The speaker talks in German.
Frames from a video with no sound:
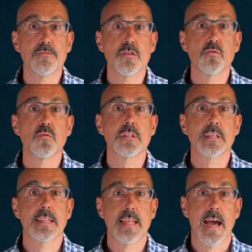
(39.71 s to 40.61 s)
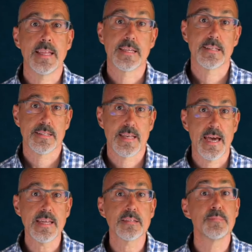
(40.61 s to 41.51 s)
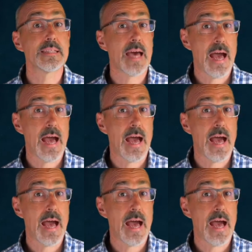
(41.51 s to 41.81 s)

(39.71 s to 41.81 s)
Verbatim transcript: versucht seit einiger Zeit mit